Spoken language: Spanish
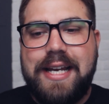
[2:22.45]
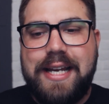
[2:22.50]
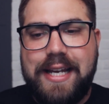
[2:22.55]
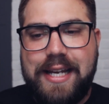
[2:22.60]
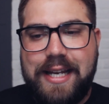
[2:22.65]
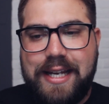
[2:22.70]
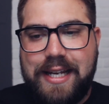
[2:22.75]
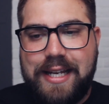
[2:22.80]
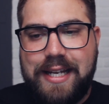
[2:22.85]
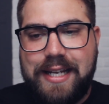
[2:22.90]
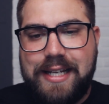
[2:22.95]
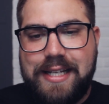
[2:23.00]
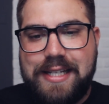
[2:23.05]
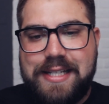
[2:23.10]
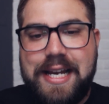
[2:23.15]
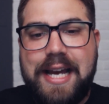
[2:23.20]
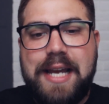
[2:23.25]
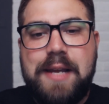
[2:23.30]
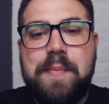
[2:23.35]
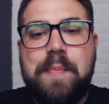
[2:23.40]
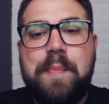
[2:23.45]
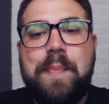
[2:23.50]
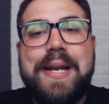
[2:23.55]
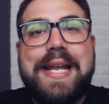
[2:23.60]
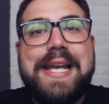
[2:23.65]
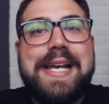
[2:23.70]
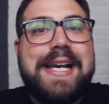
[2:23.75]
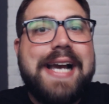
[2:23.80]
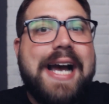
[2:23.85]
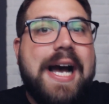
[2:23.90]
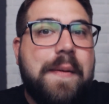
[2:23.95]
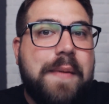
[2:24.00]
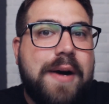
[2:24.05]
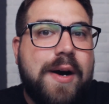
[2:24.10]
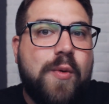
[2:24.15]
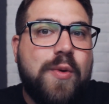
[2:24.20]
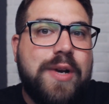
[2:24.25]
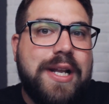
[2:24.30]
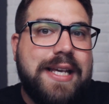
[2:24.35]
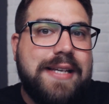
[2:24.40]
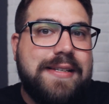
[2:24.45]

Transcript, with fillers: eh, ya implicaba una